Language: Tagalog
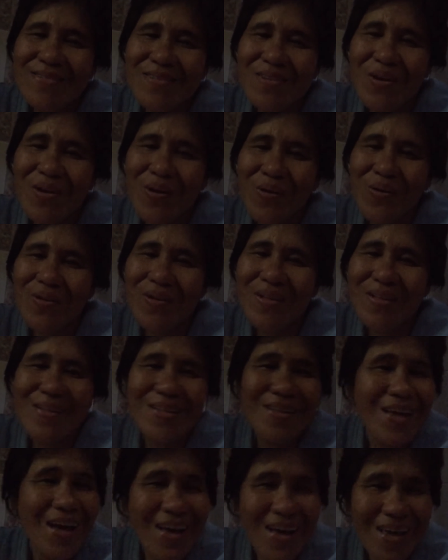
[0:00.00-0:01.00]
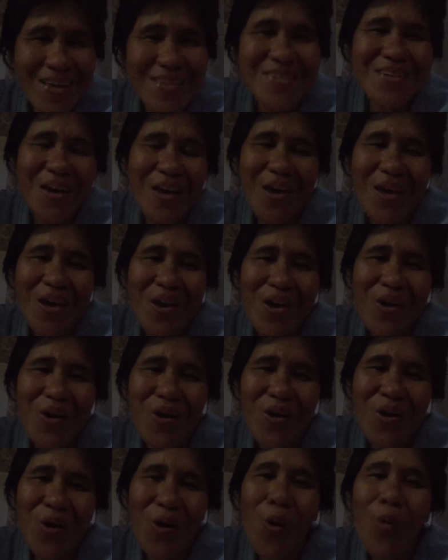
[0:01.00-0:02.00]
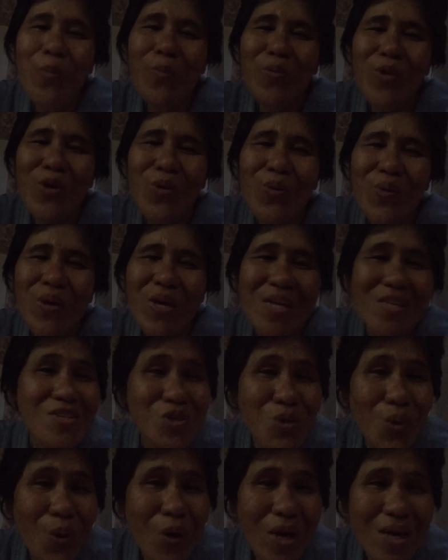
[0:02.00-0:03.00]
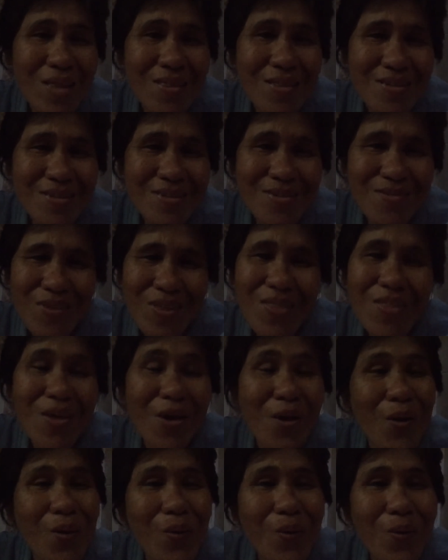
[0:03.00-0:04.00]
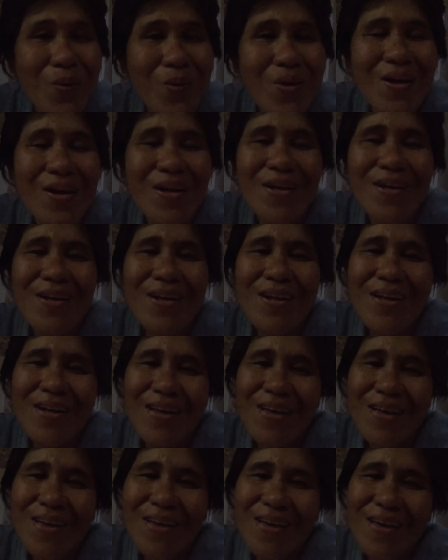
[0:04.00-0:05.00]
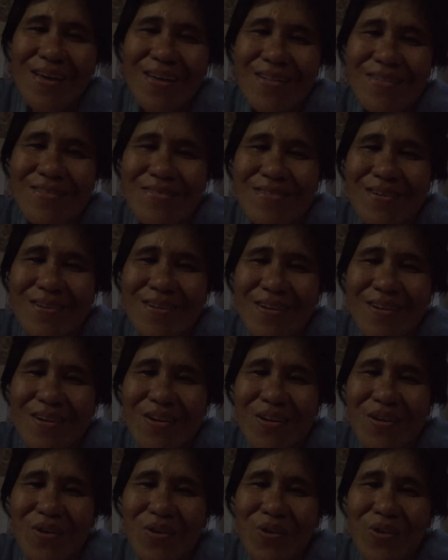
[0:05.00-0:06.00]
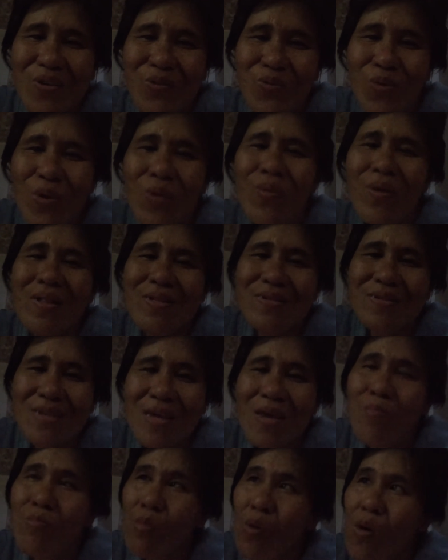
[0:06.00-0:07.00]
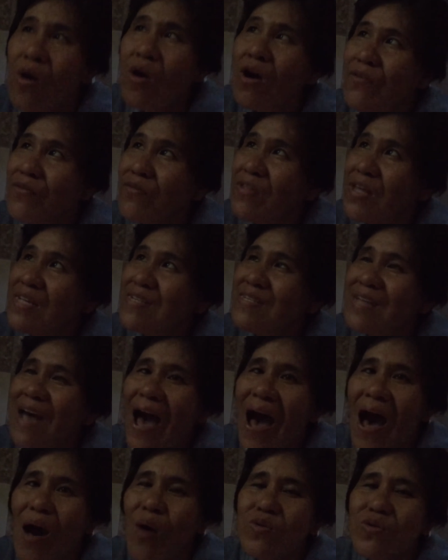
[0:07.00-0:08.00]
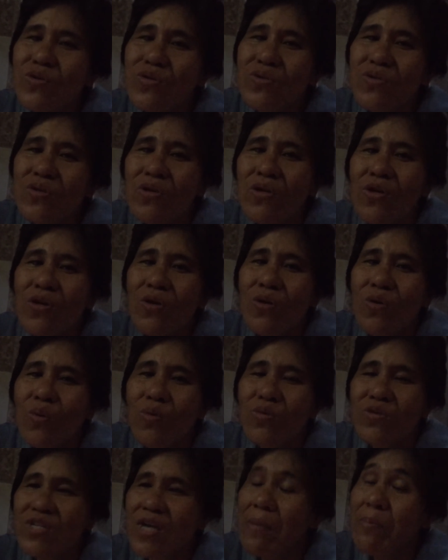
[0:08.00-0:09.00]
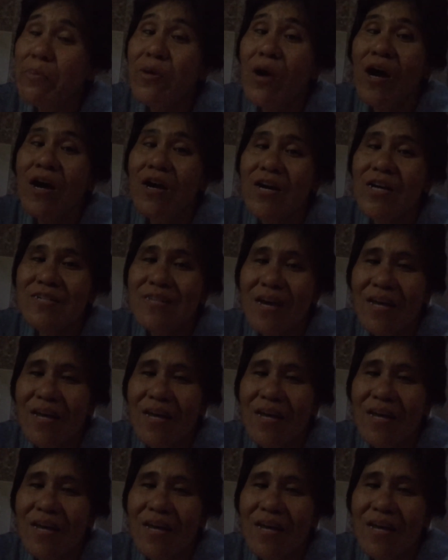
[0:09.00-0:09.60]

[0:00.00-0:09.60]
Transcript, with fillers: so guys I hope you enjoy this video and uh, we will see more of this house kung unsay progress